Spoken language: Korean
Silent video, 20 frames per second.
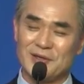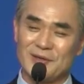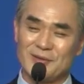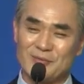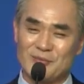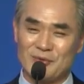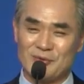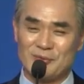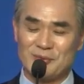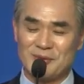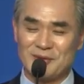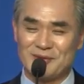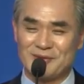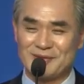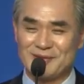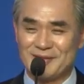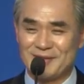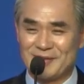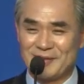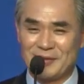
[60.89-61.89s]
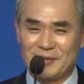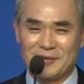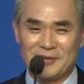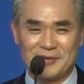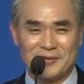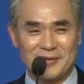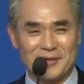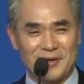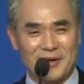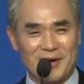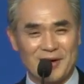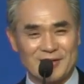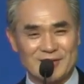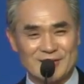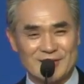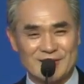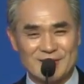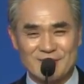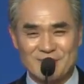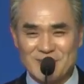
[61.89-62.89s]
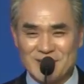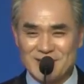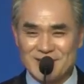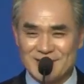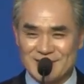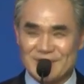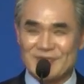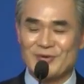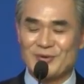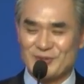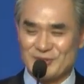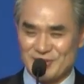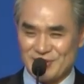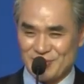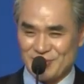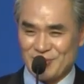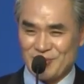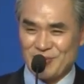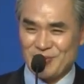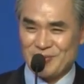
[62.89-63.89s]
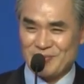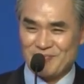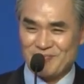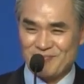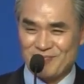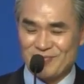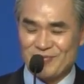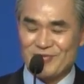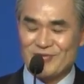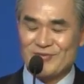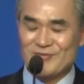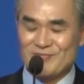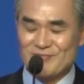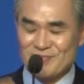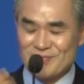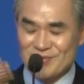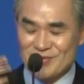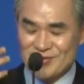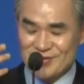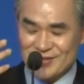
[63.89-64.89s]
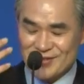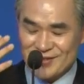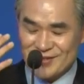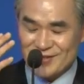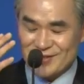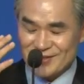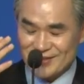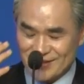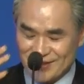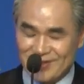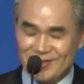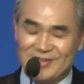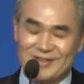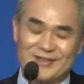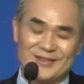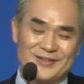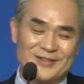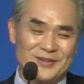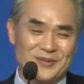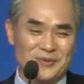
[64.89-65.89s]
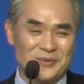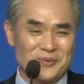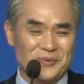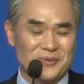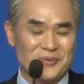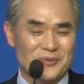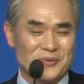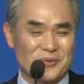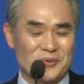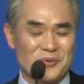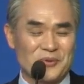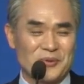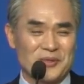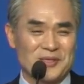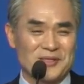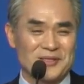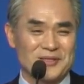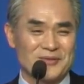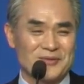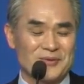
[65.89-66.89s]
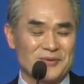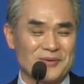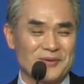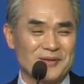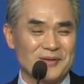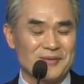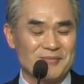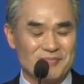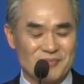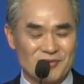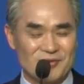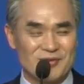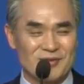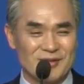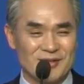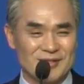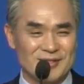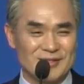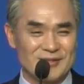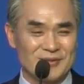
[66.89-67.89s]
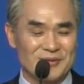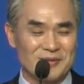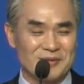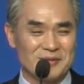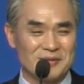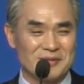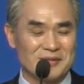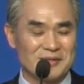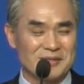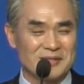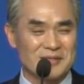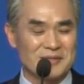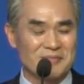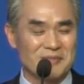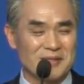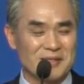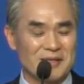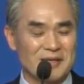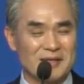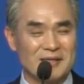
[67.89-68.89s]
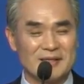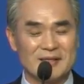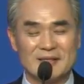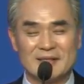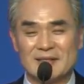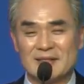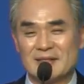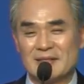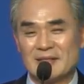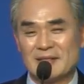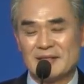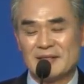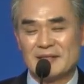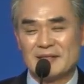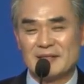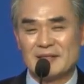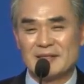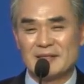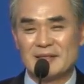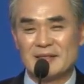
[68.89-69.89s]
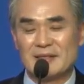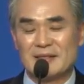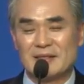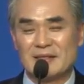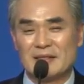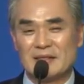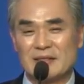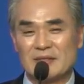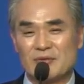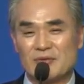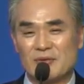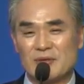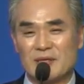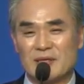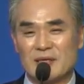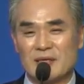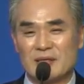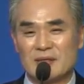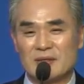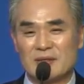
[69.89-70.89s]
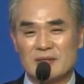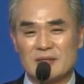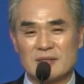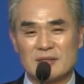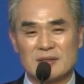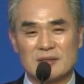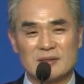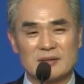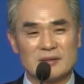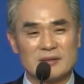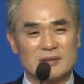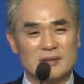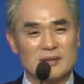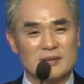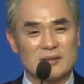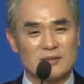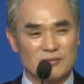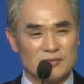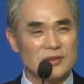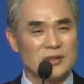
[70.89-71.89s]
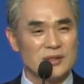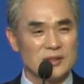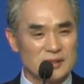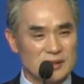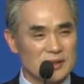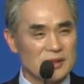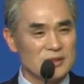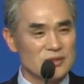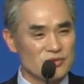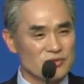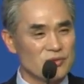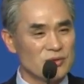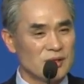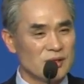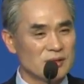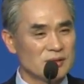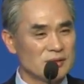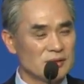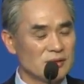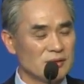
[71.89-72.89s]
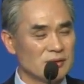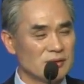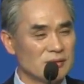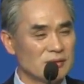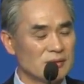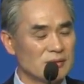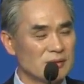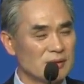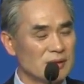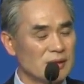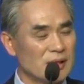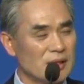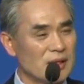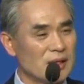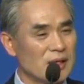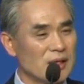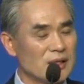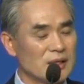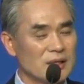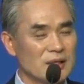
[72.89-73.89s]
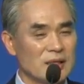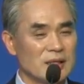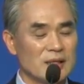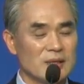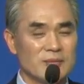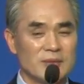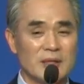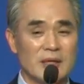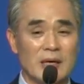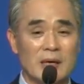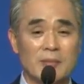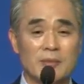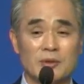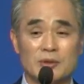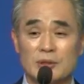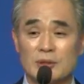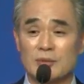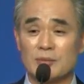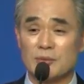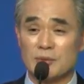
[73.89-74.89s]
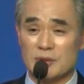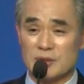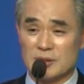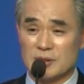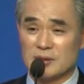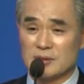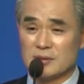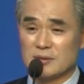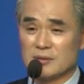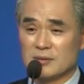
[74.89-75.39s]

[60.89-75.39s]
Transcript: 부르면 그냥 가슴이 뜨거워지고 눈물이 예, 그렇게 또 촉촉해지고 뭉클해지고 그렇습니다. 아, 순례라는 것은 우리들의 순례는요 하나님을 아버지로 모신